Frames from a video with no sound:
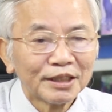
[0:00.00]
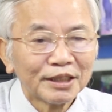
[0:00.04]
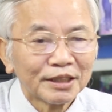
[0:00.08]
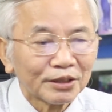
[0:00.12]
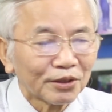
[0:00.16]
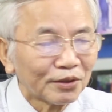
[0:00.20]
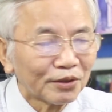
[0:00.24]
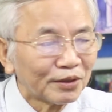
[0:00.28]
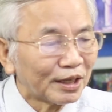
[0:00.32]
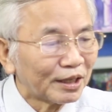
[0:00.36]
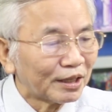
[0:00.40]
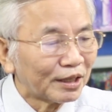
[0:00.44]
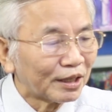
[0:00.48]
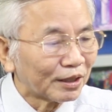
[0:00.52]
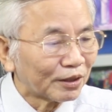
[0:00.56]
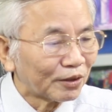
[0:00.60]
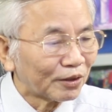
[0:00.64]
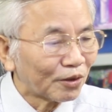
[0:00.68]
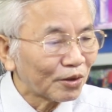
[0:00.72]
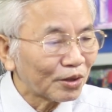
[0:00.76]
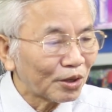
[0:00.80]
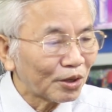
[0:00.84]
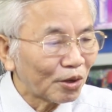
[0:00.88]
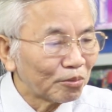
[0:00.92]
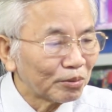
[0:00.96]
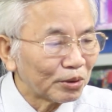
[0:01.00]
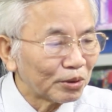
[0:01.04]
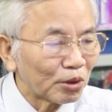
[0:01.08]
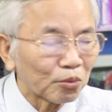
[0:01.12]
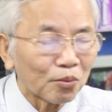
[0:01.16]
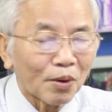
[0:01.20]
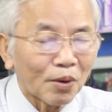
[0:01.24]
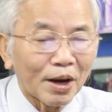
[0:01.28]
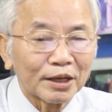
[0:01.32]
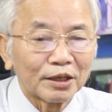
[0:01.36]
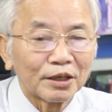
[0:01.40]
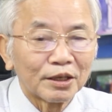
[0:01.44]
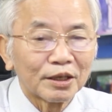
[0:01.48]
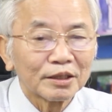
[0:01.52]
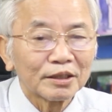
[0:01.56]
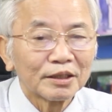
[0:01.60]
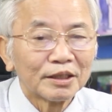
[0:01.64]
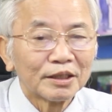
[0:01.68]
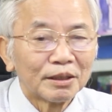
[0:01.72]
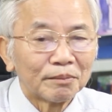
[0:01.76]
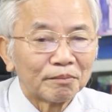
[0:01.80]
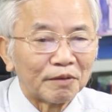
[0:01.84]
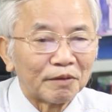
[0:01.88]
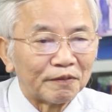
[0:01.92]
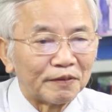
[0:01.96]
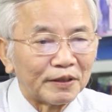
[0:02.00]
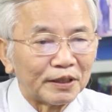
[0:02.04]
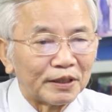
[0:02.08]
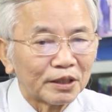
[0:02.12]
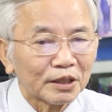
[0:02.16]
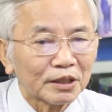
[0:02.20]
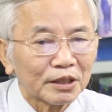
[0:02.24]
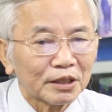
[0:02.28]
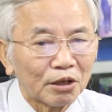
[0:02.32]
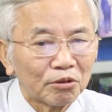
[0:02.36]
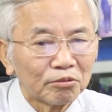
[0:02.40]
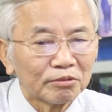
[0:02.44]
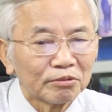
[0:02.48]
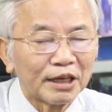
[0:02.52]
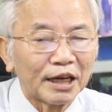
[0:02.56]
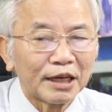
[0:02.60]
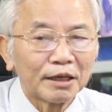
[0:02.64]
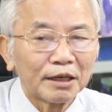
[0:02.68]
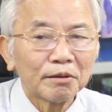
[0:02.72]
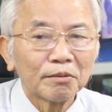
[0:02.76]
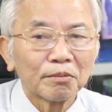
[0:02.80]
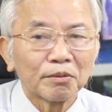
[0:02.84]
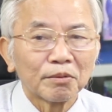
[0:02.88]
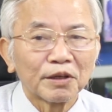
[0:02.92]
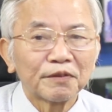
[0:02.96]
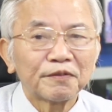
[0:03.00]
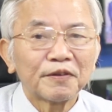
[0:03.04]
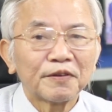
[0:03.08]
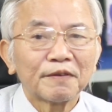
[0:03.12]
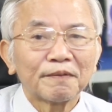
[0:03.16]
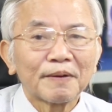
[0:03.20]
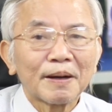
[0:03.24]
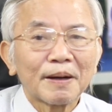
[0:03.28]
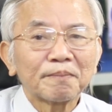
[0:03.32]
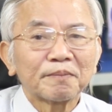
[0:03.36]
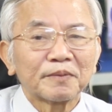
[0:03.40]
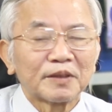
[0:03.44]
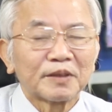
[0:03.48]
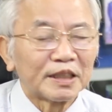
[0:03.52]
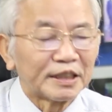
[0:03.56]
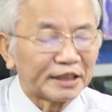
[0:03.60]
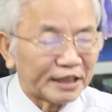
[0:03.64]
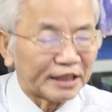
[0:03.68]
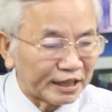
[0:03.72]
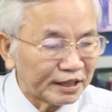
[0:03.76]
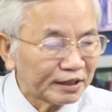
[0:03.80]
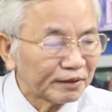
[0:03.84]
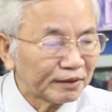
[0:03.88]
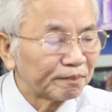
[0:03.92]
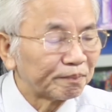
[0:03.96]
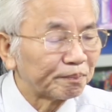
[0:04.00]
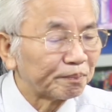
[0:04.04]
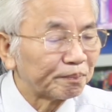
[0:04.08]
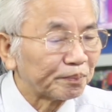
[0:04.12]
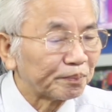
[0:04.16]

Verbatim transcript: cho nên là nó không hiệu quả được bởi vì nó không đến đủ cái phương pháp chân chính